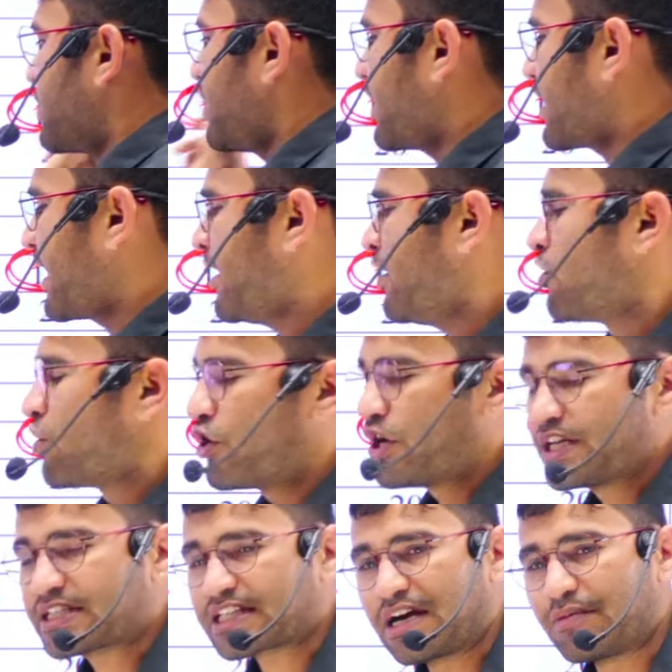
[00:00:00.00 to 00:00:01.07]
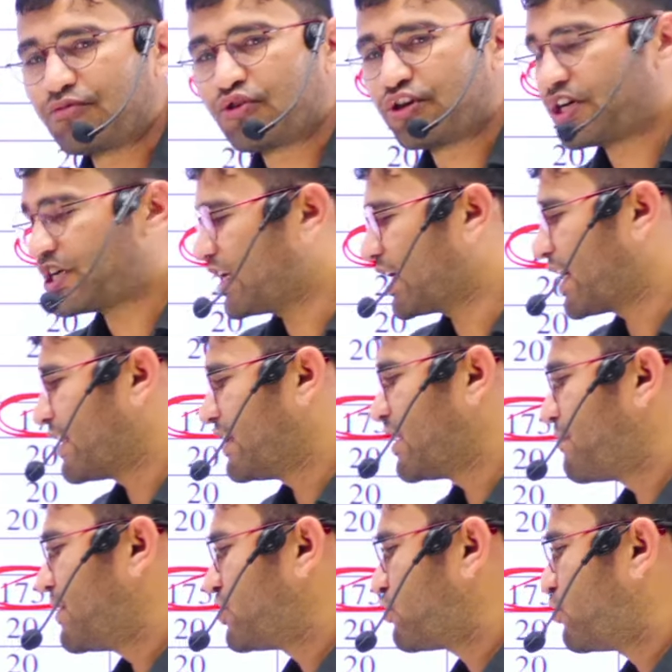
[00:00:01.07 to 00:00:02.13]
ठीक है और इस कम्युनिटी के अंदर
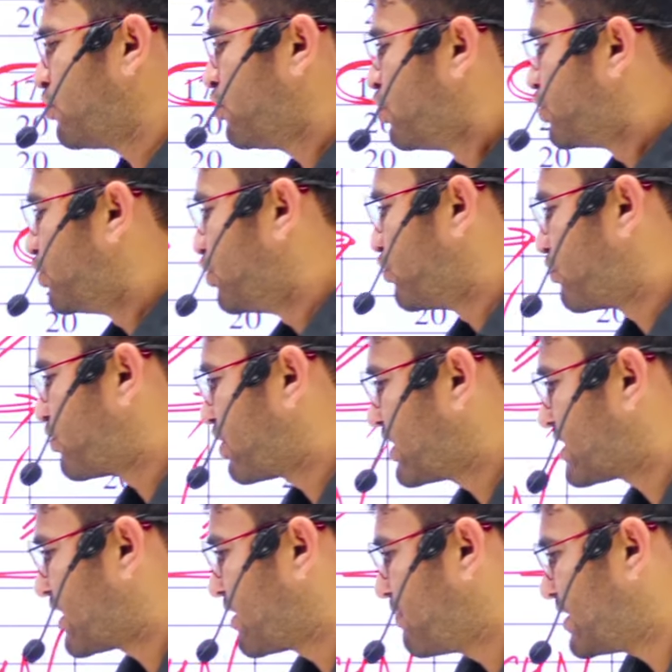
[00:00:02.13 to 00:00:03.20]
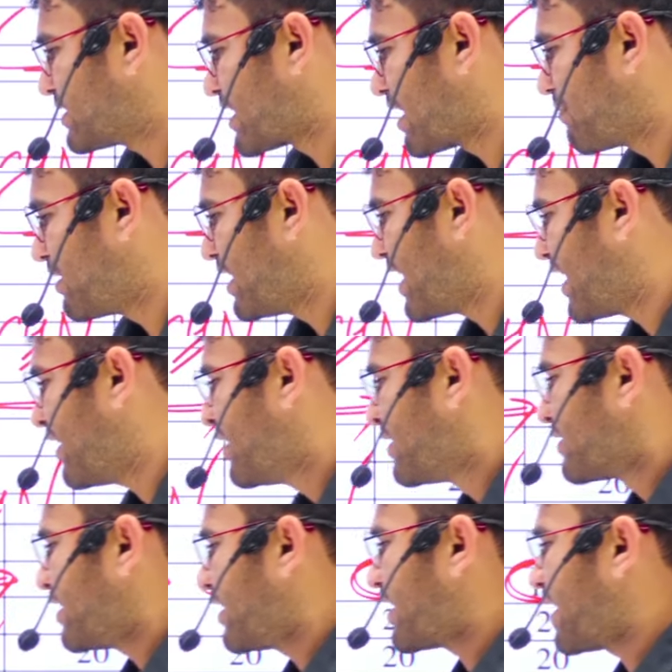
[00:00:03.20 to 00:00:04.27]
बच्चों न्यूट्रिशन भी शामिल है
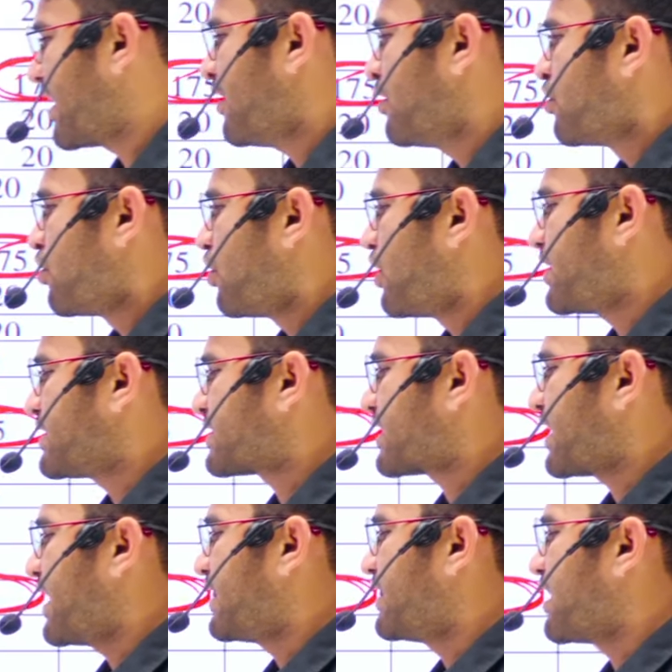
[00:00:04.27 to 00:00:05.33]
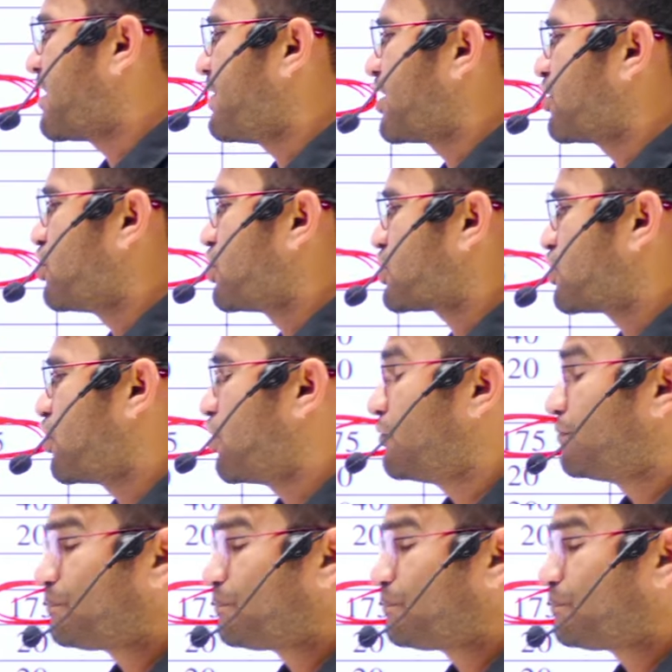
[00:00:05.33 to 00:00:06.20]
ठीक है और इसके अंदर मेरे दोस्तों